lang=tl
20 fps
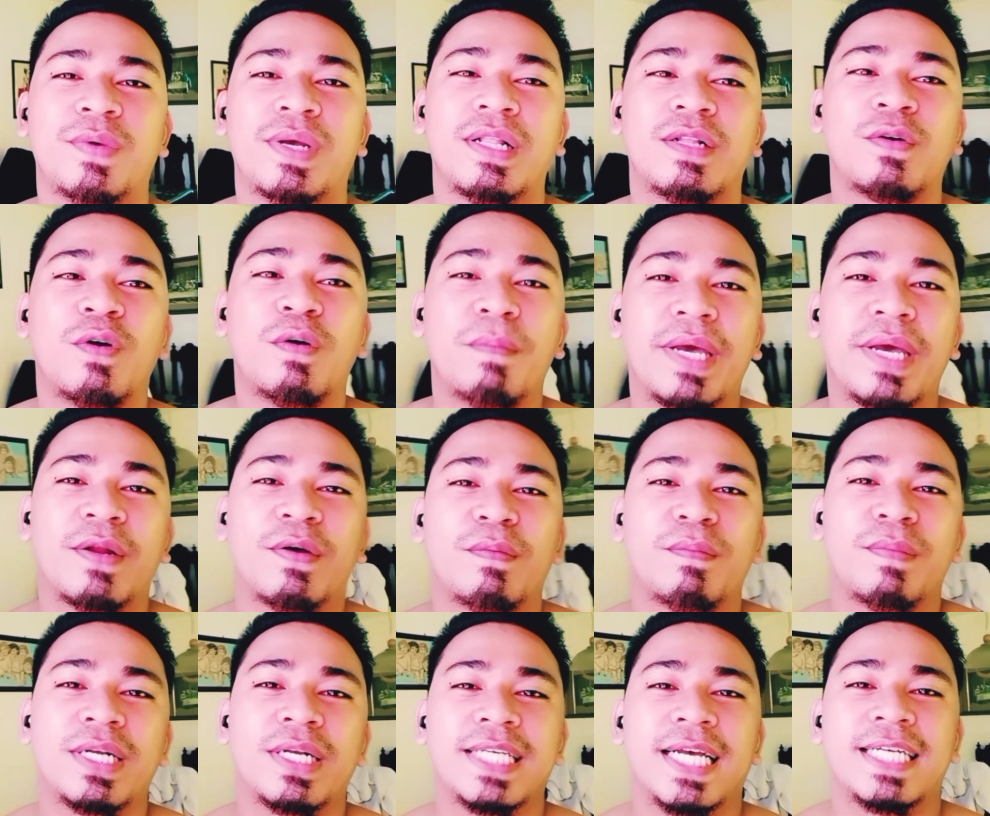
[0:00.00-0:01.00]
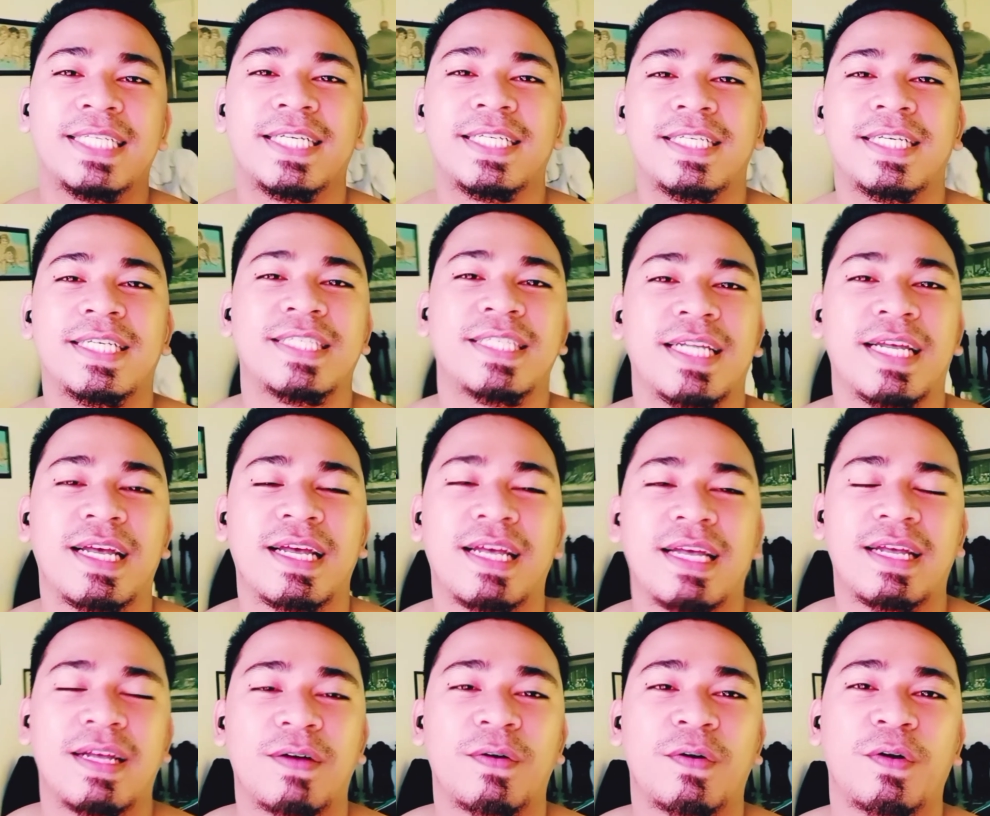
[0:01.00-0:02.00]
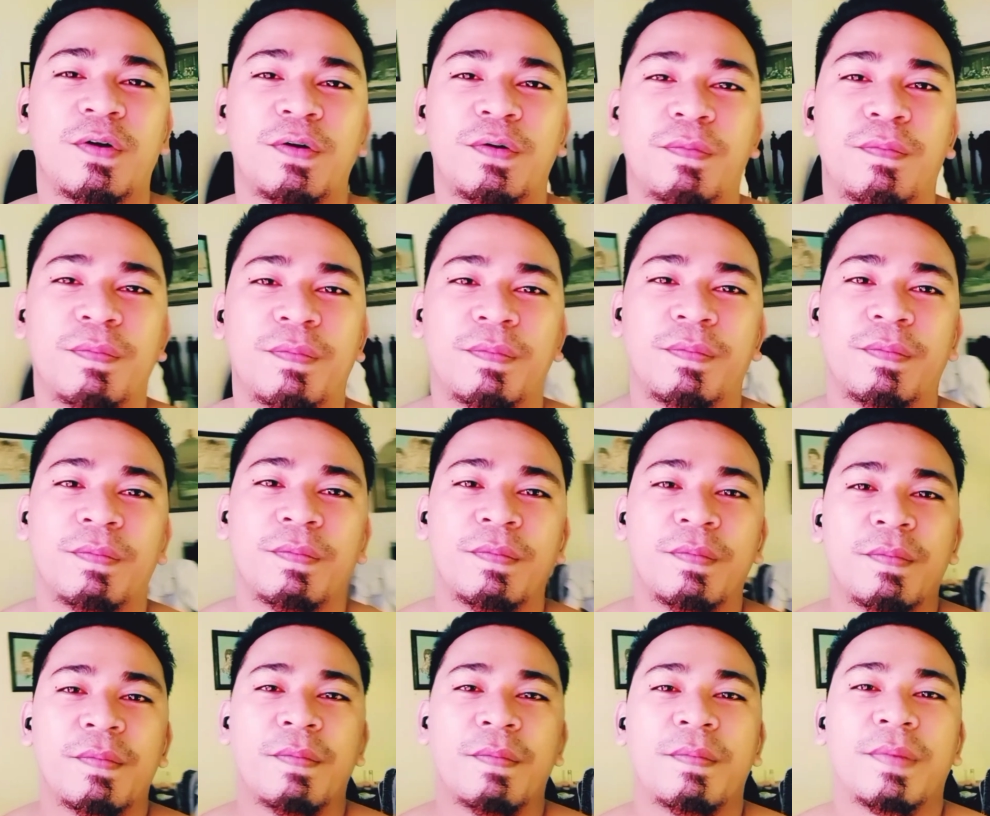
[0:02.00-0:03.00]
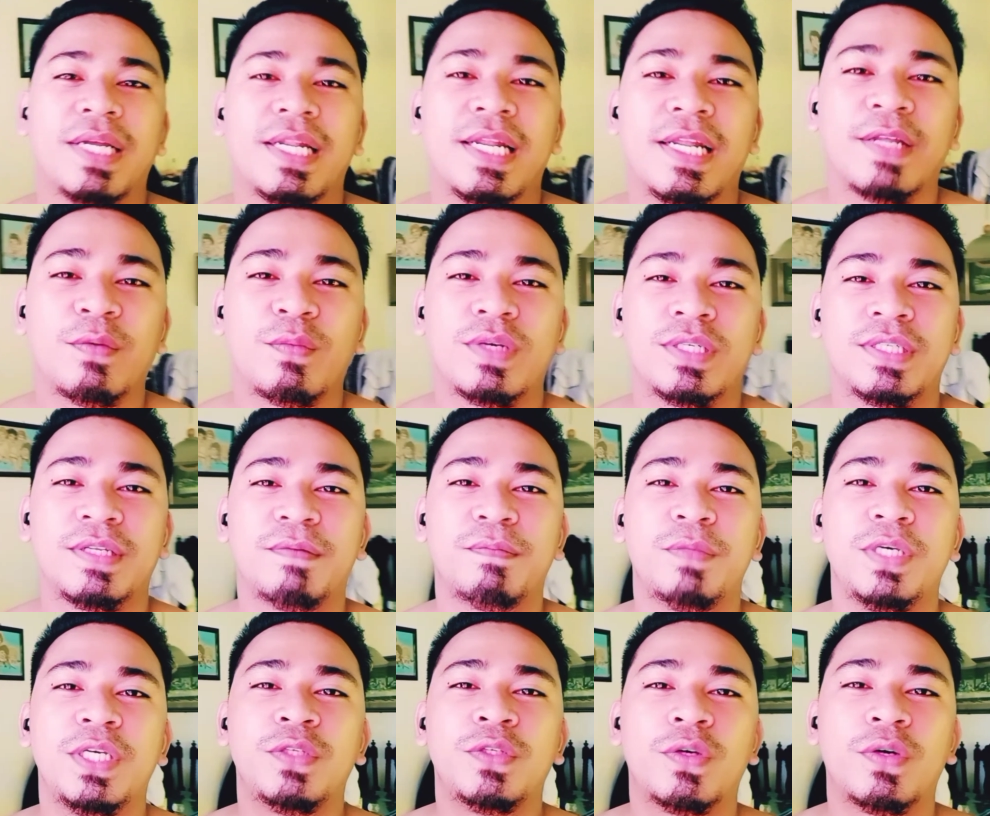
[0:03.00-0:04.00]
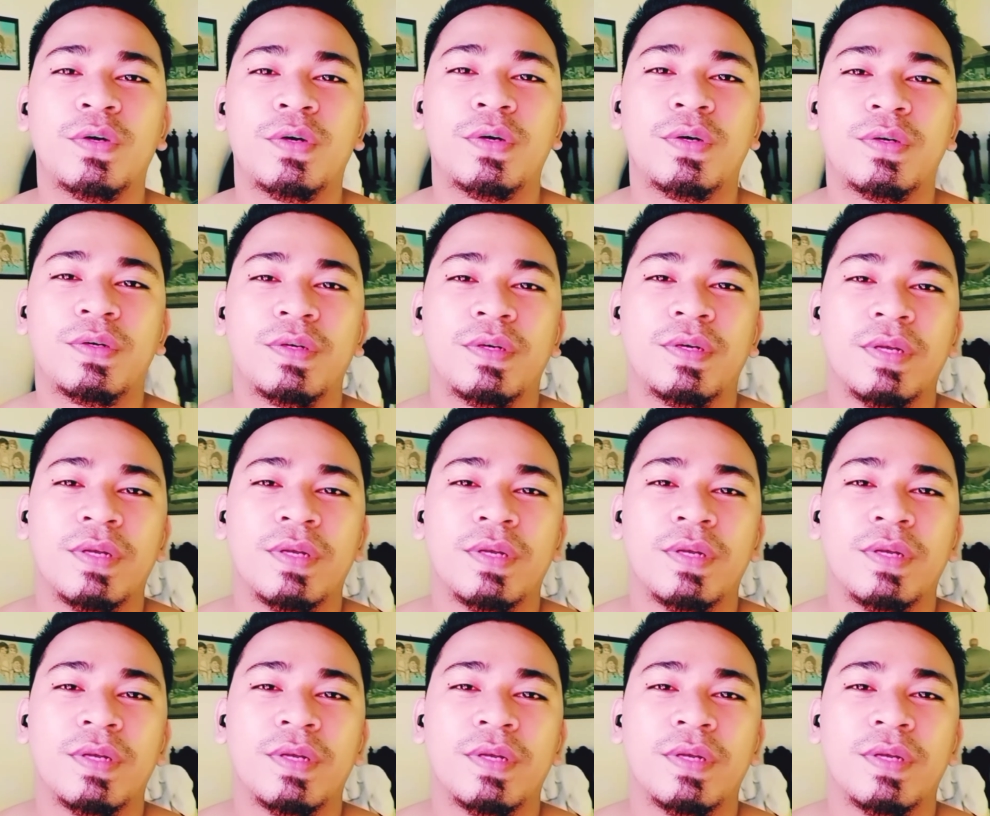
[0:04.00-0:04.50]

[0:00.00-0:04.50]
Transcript: Well, kung merong magsasuggest na or magre-request ng video,